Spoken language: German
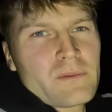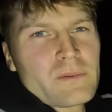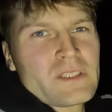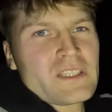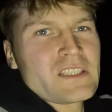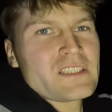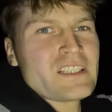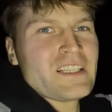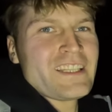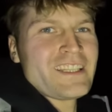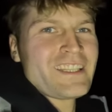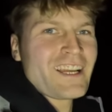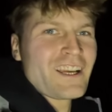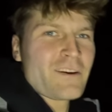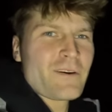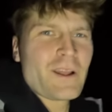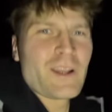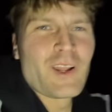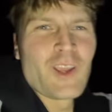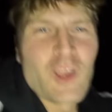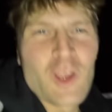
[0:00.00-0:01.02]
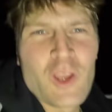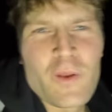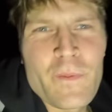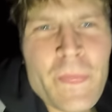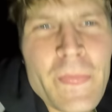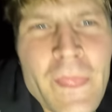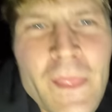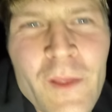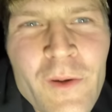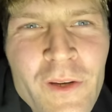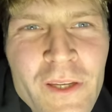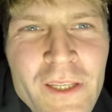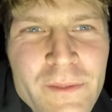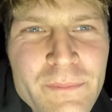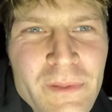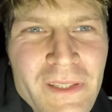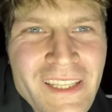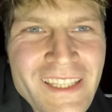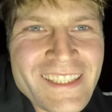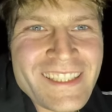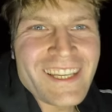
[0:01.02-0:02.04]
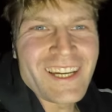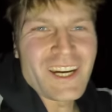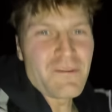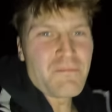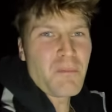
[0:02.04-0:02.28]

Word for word: habe ich jetzt Licht angemacht. Junge, ich bin richtiger